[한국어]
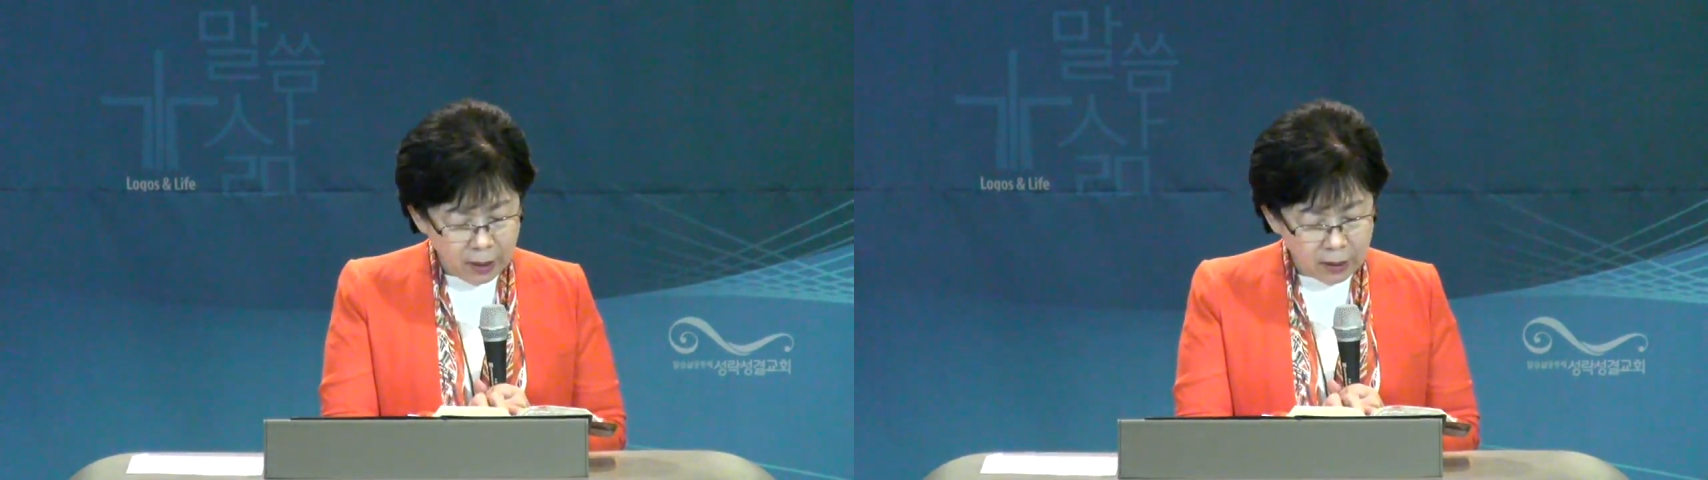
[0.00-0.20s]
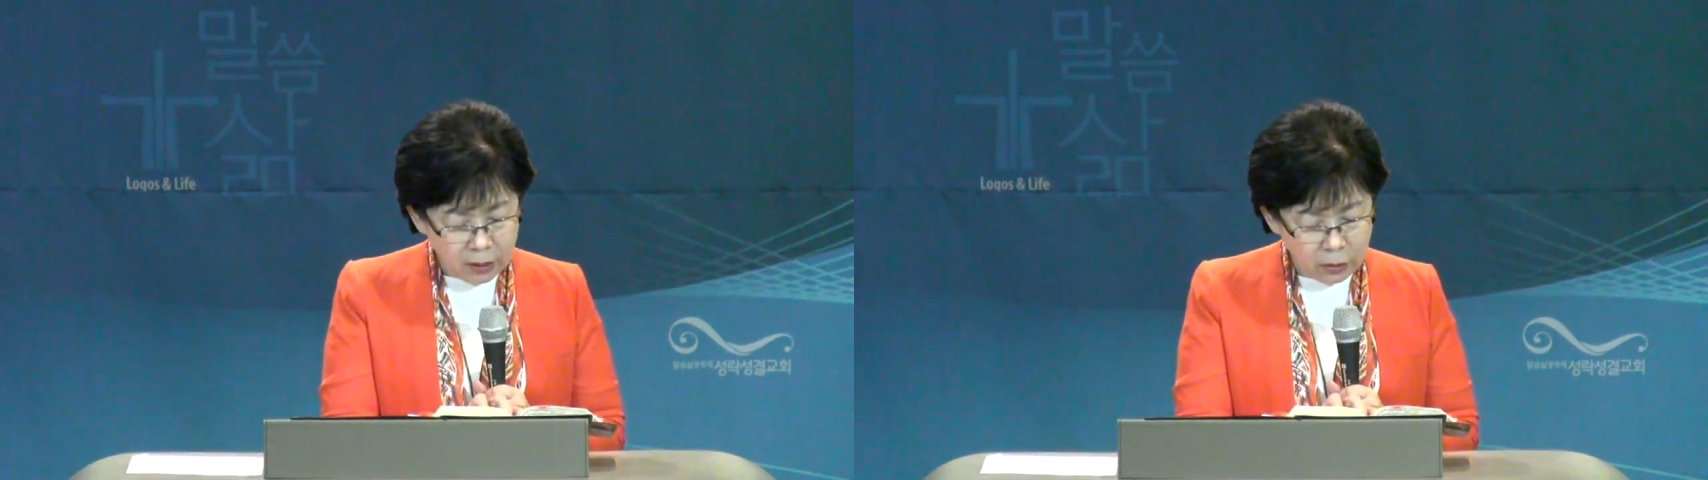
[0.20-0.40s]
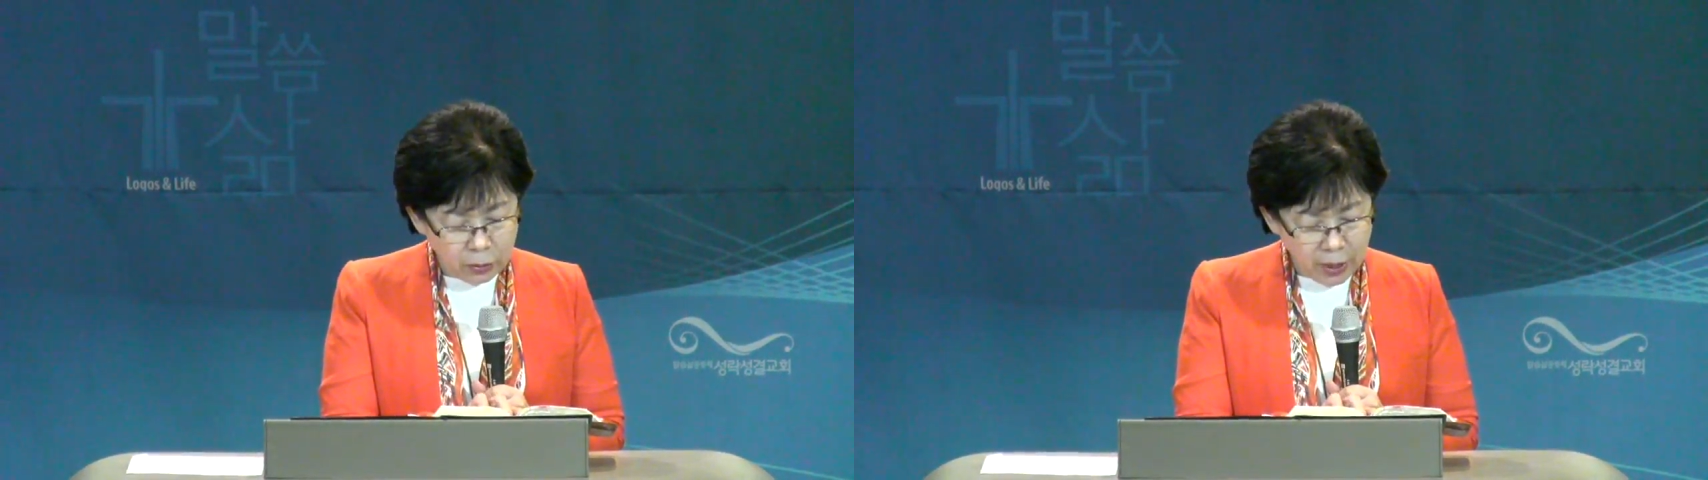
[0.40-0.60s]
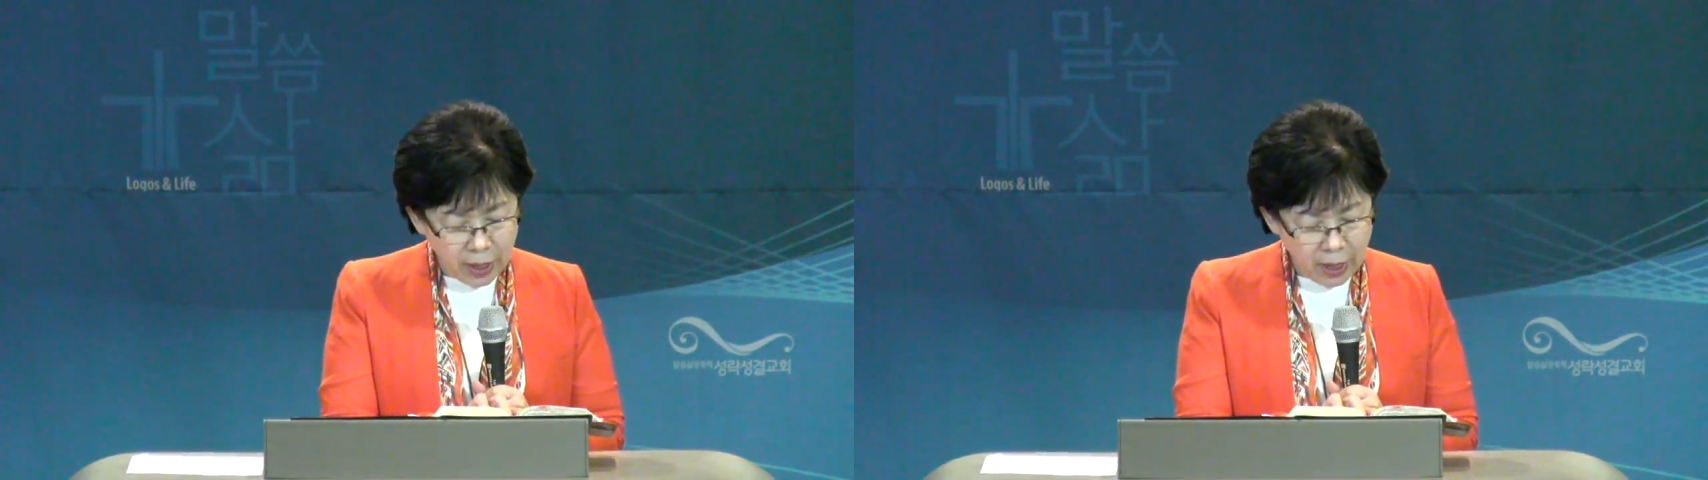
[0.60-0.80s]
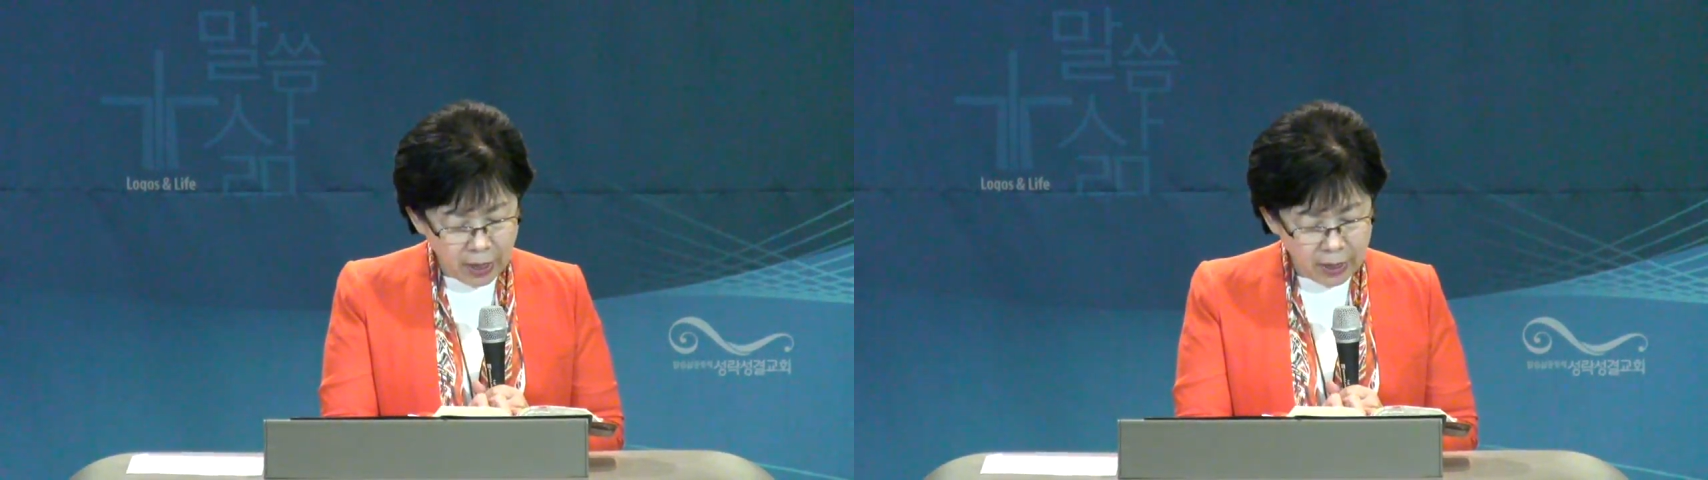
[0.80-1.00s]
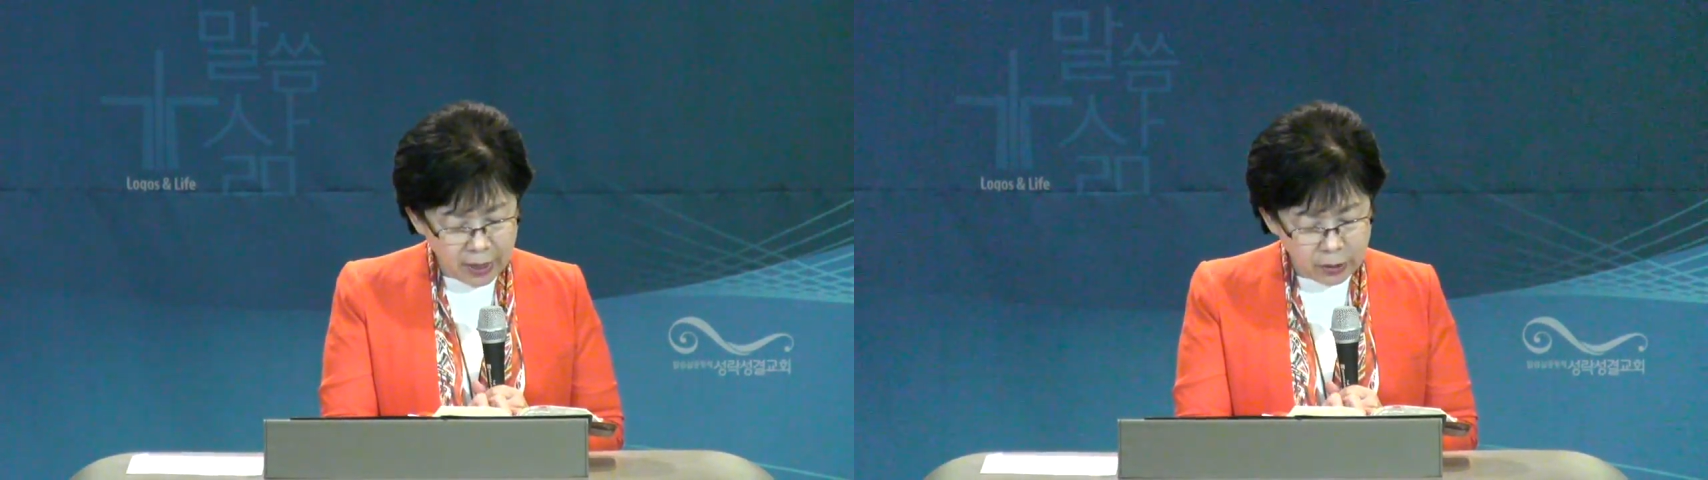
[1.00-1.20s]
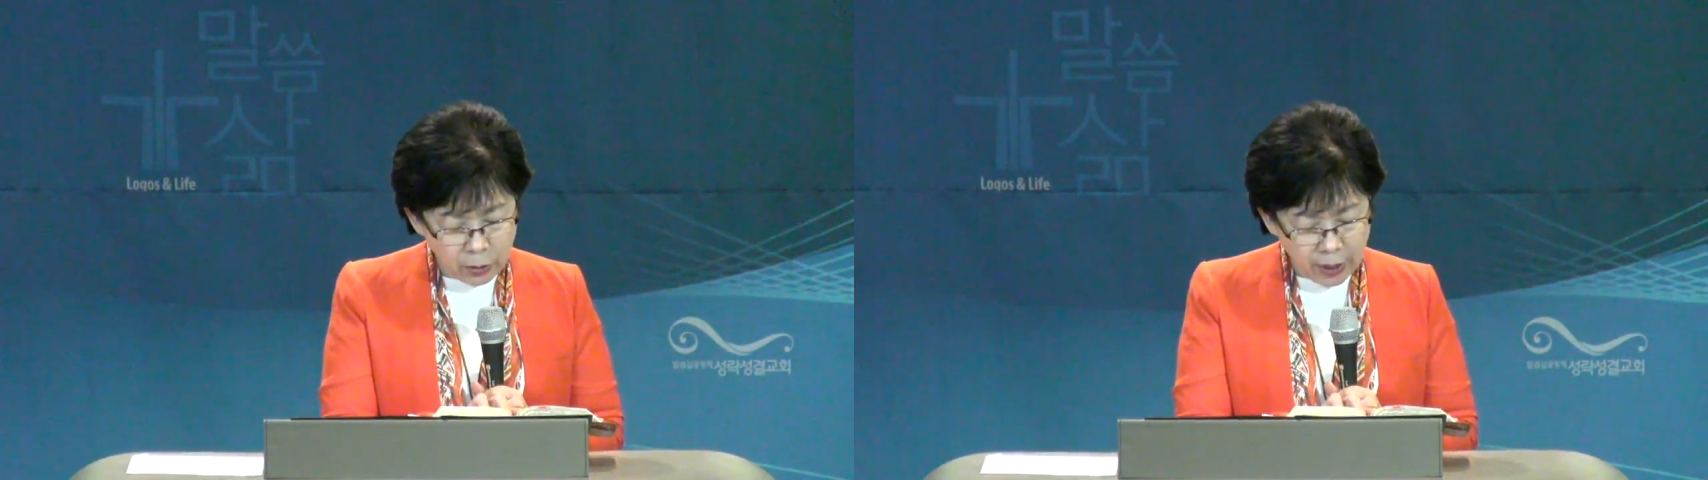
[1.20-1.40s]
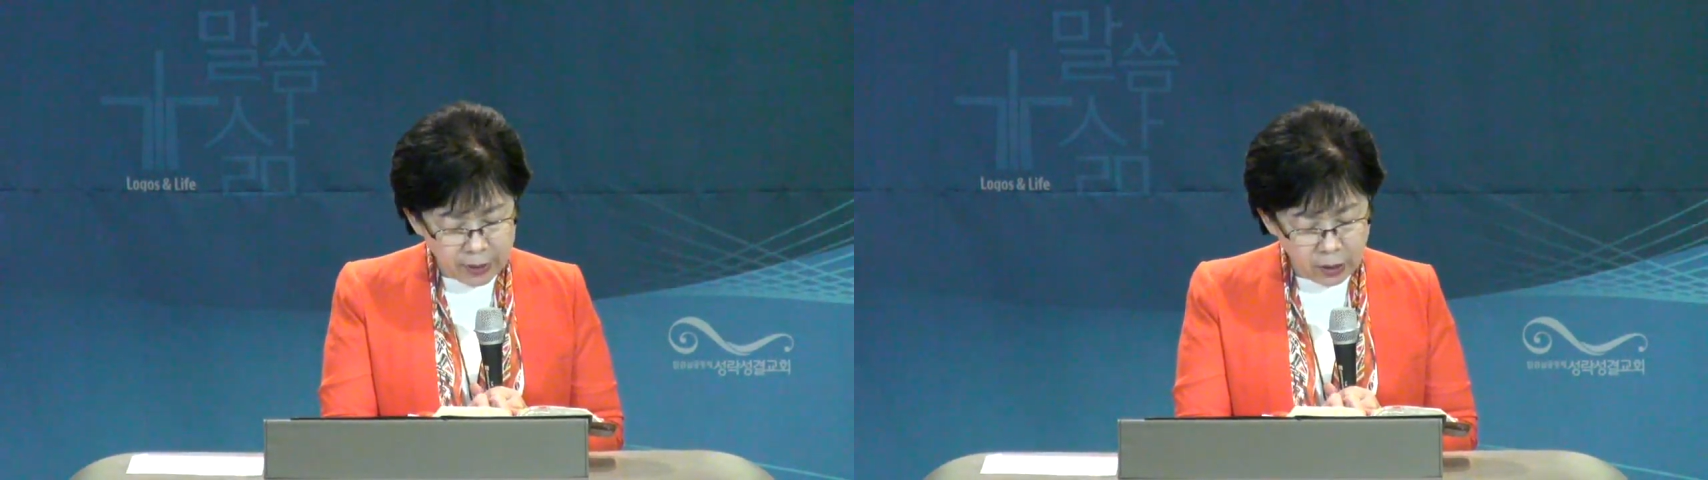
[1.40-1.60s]
그 후에
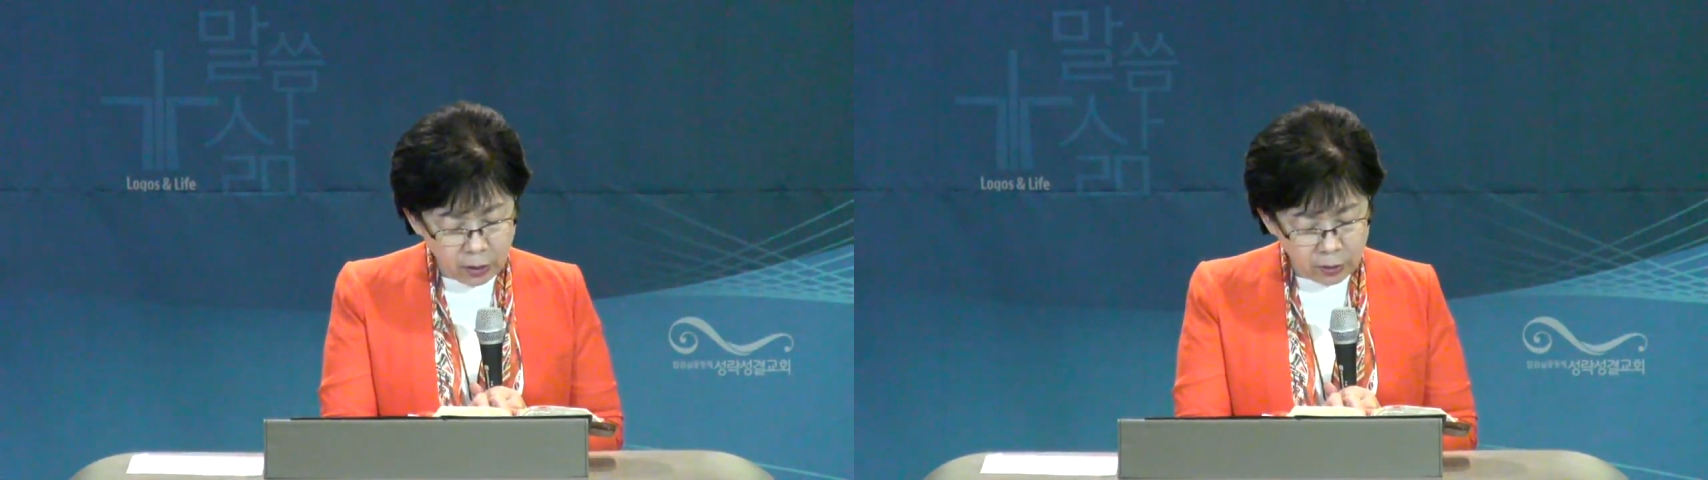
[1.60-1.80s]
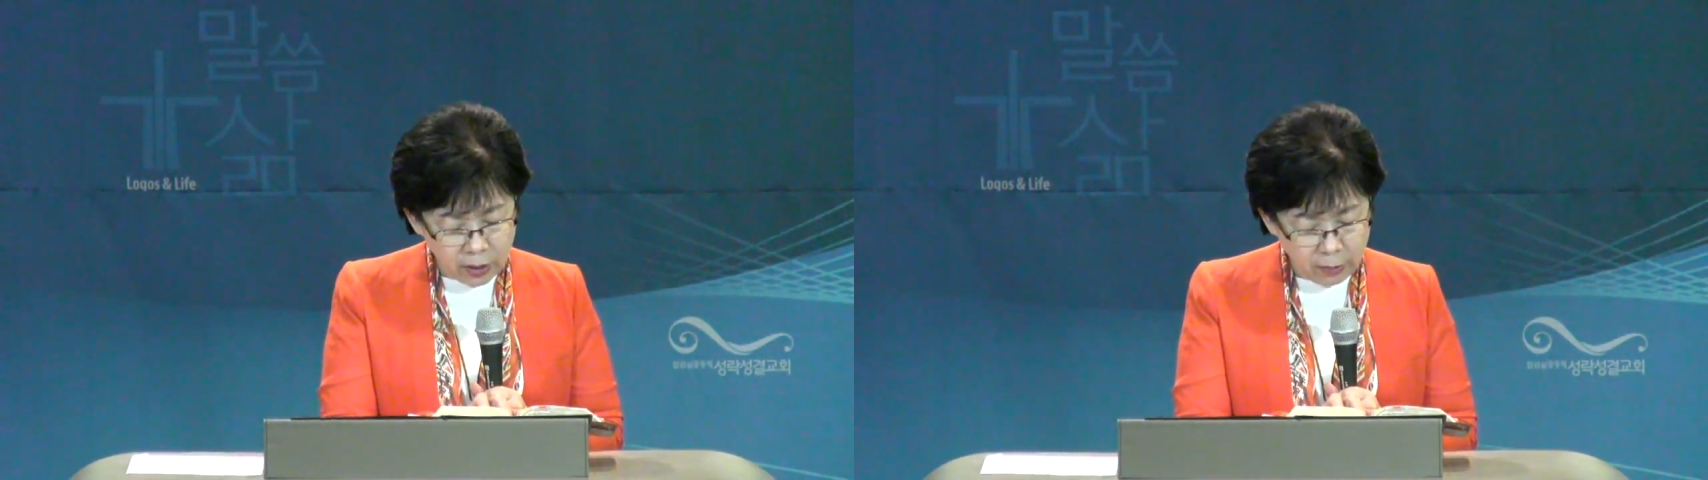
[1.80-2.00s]
예수께서